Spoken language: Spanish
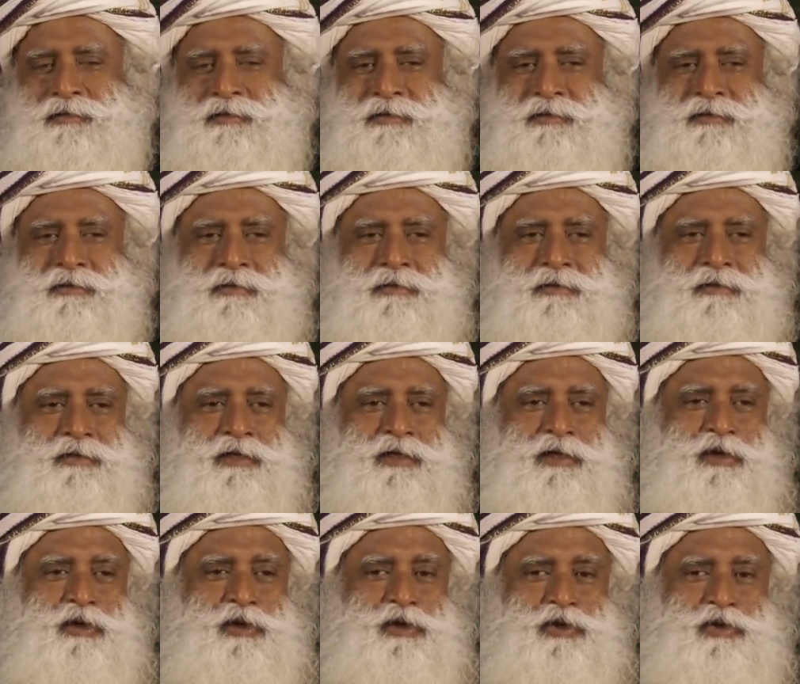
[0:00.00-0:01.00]
de
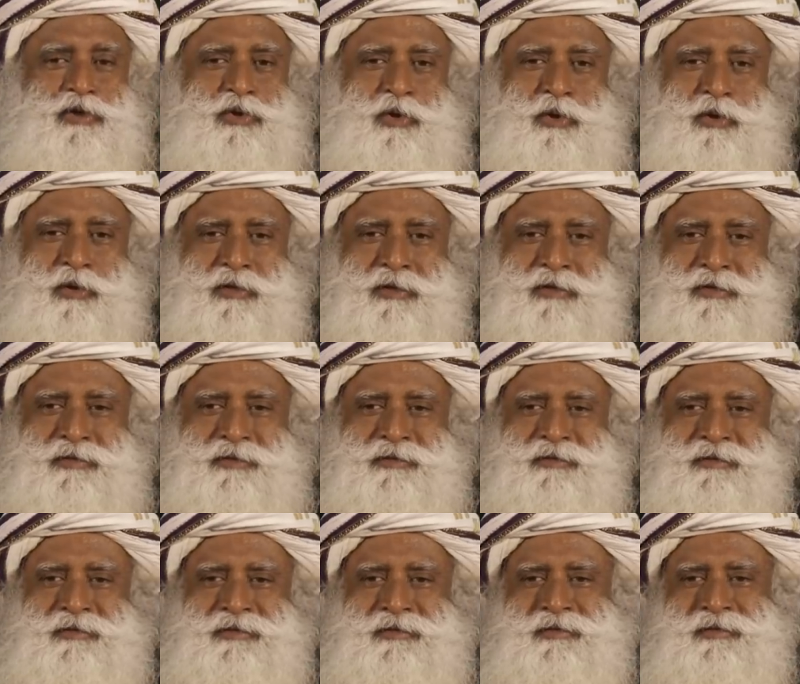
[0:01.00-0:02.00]
250 cc
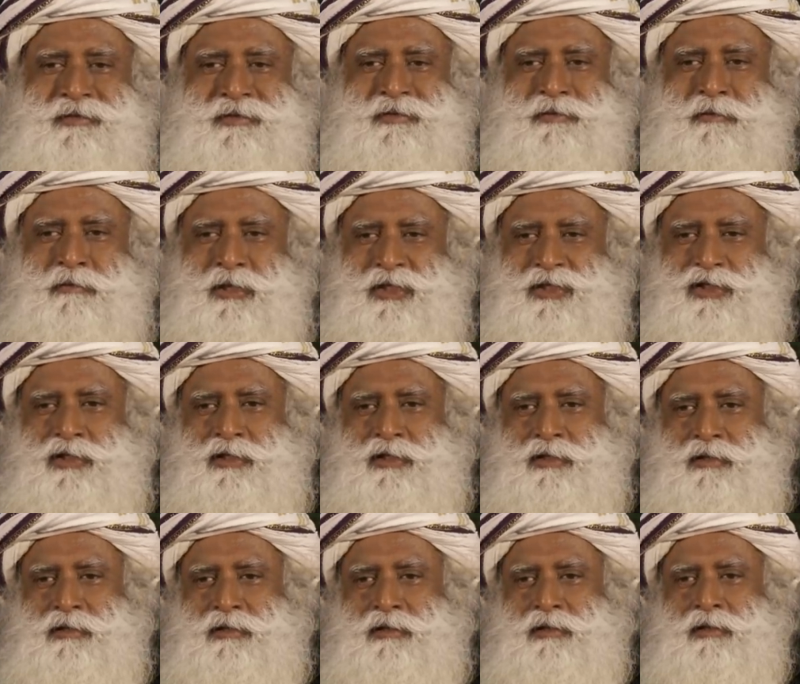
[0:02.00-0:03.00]
de un solo
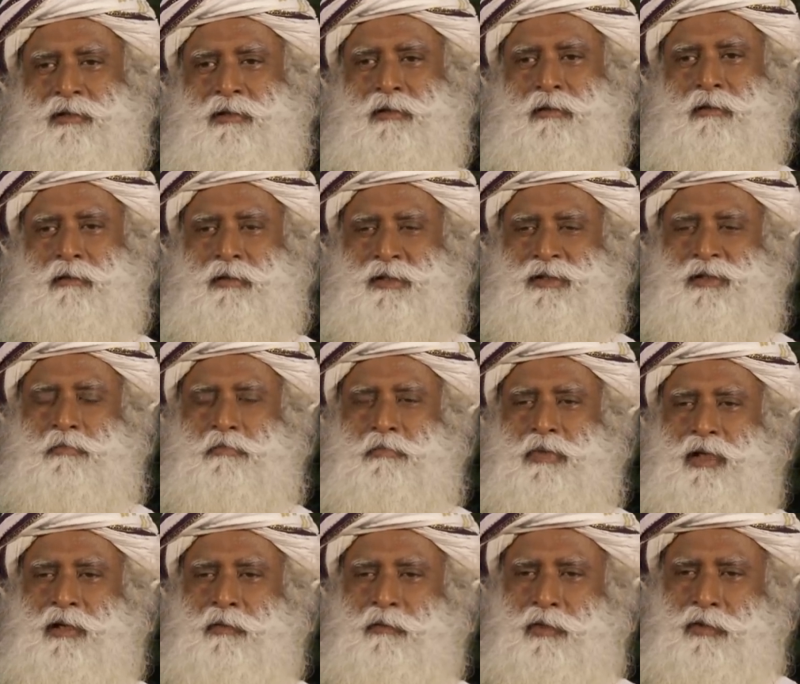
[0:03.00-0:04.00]
tiempo era una gran
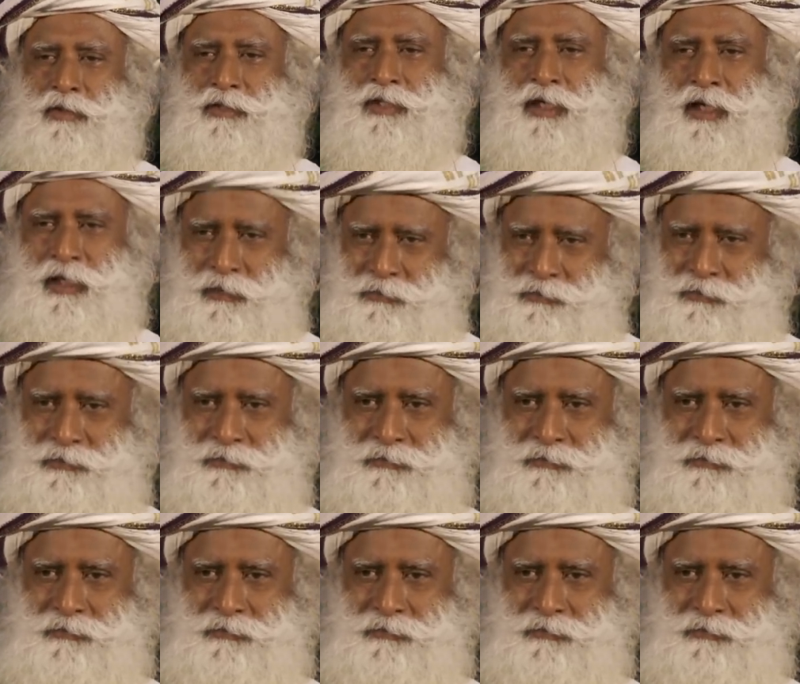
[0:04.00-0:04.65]
motocicleta.